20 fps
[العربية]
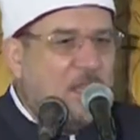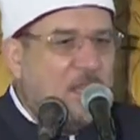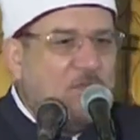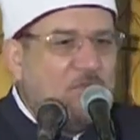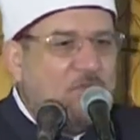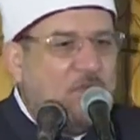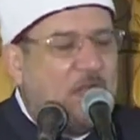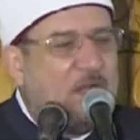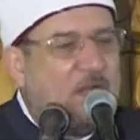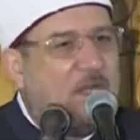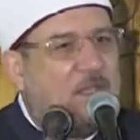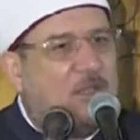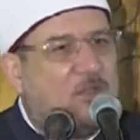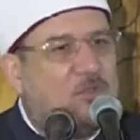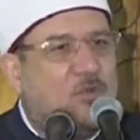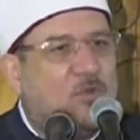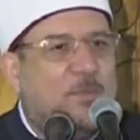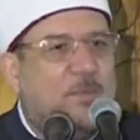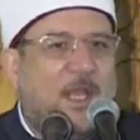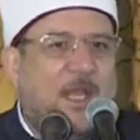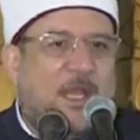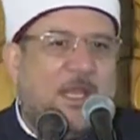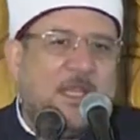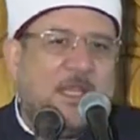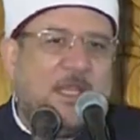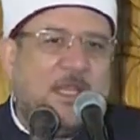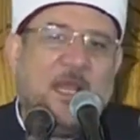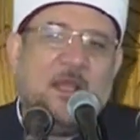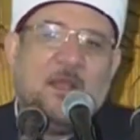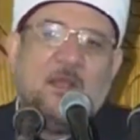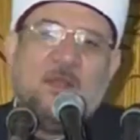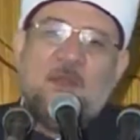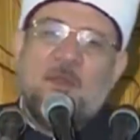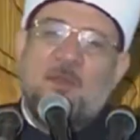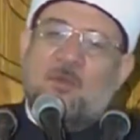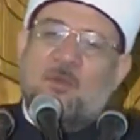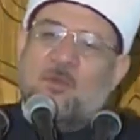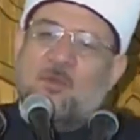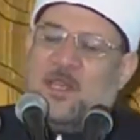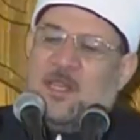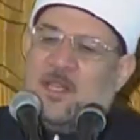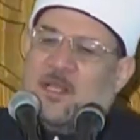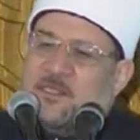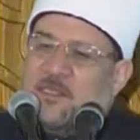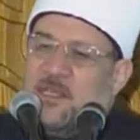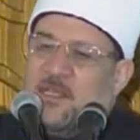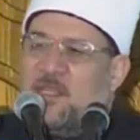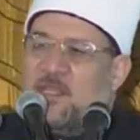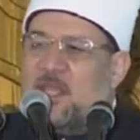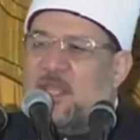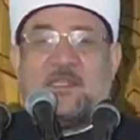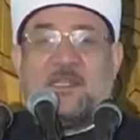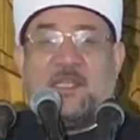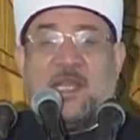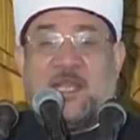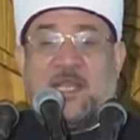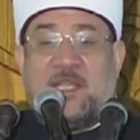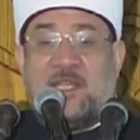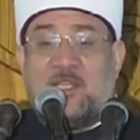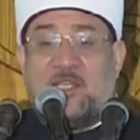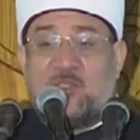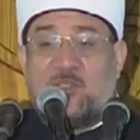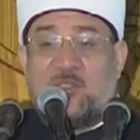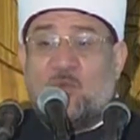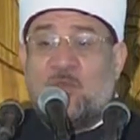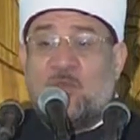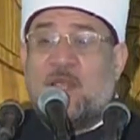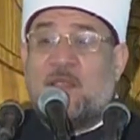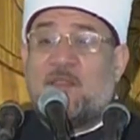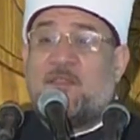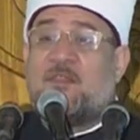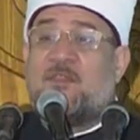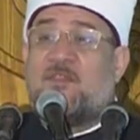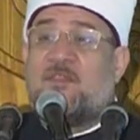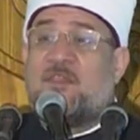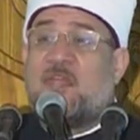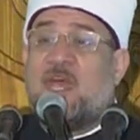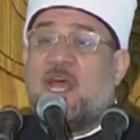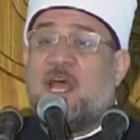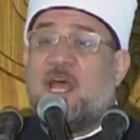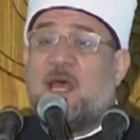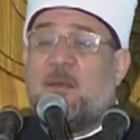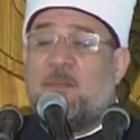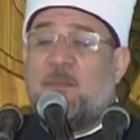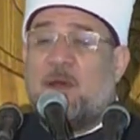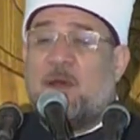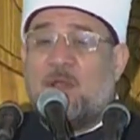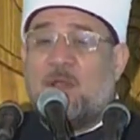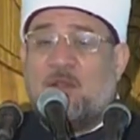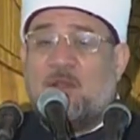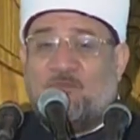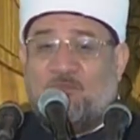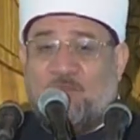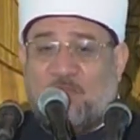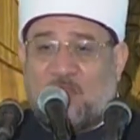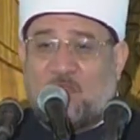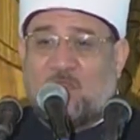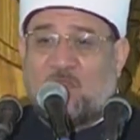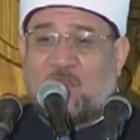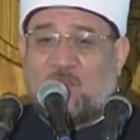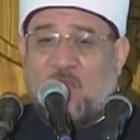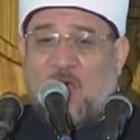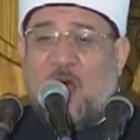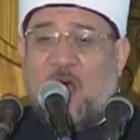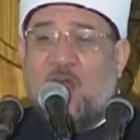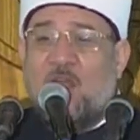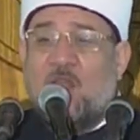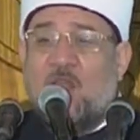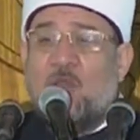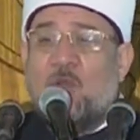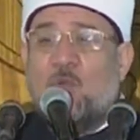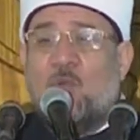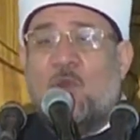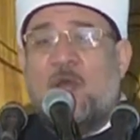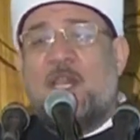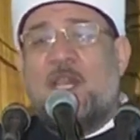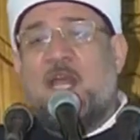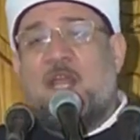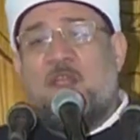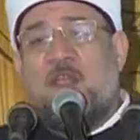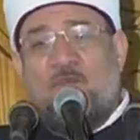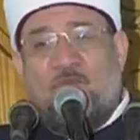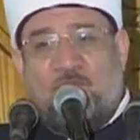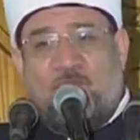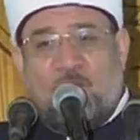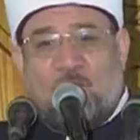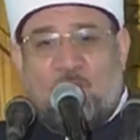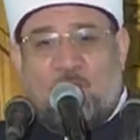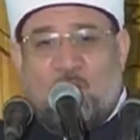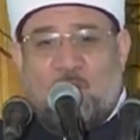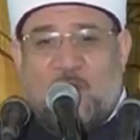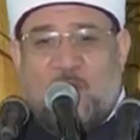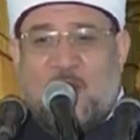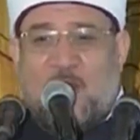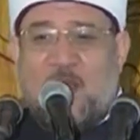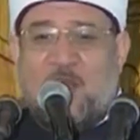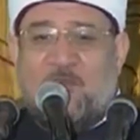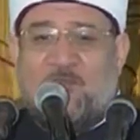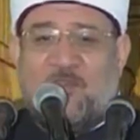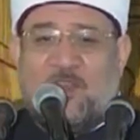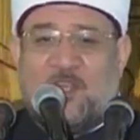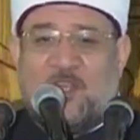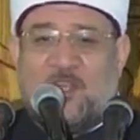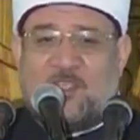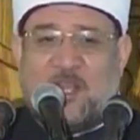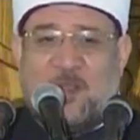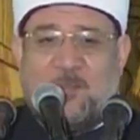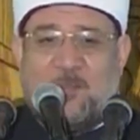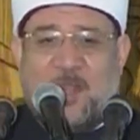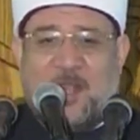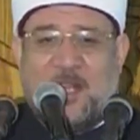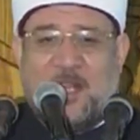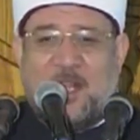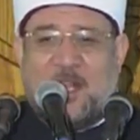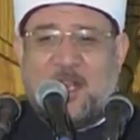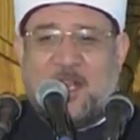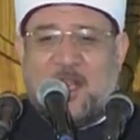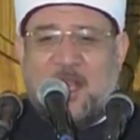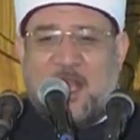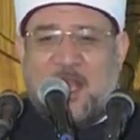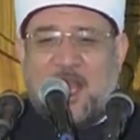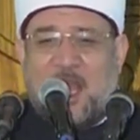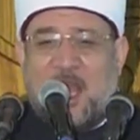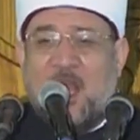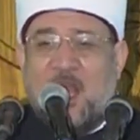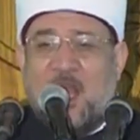فقال سبحانه والذين يكنزون الذهب والفضه ولا ينفقونها في سبيل الله